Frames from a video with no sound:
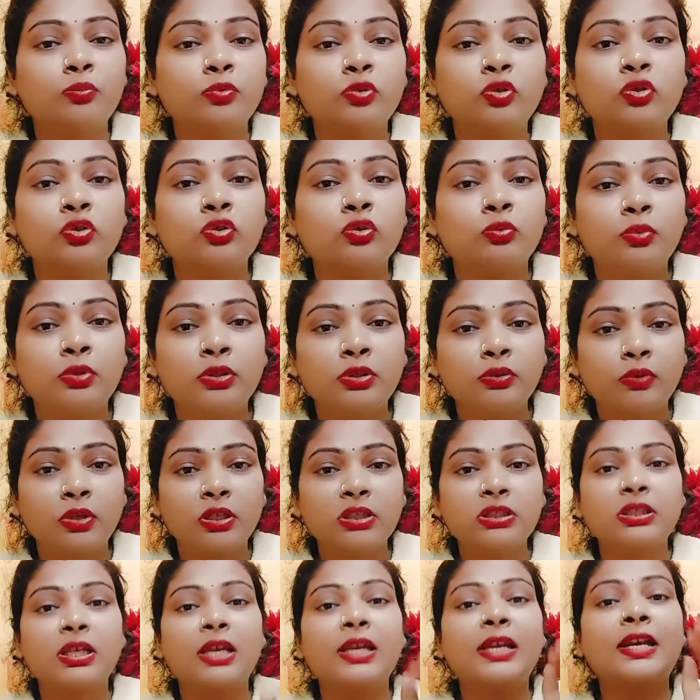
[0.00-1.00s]
जो जो
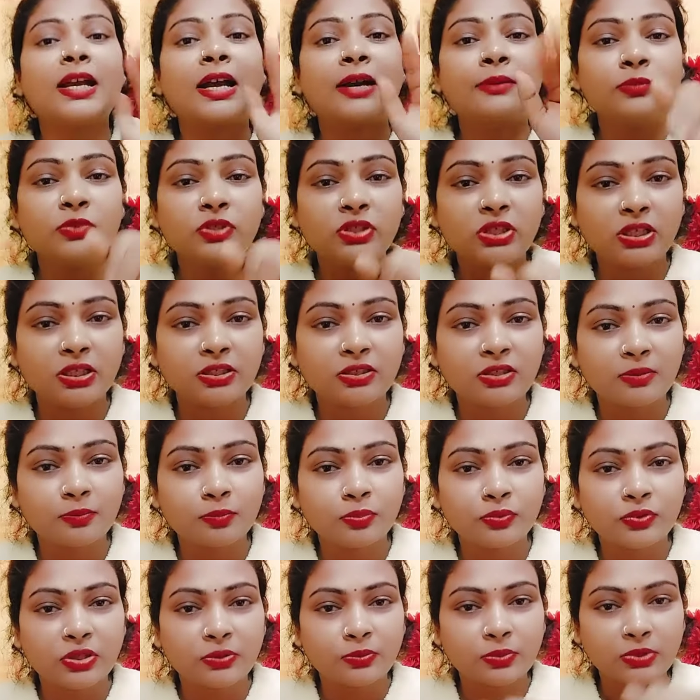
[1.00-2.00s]
व्यूवर्स एक कामनी जी के सब
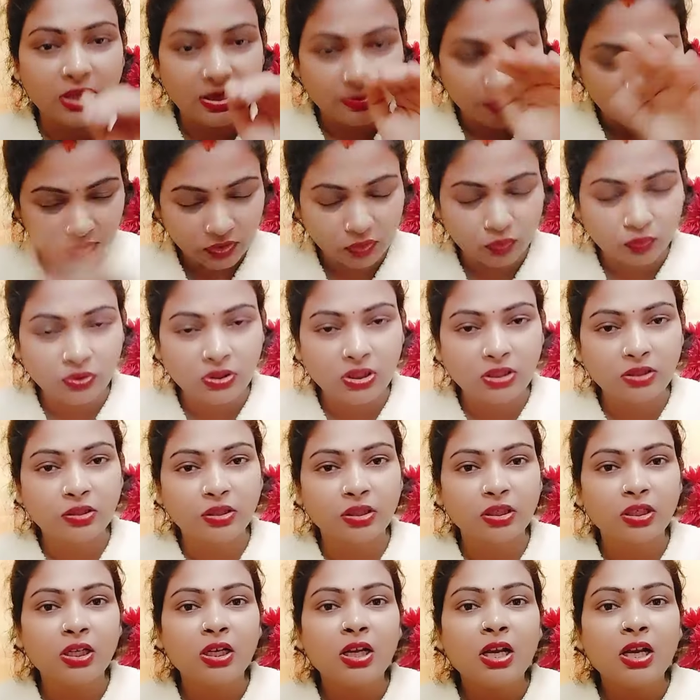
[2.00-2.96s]
सब्सक्राइबर सुनिए इधर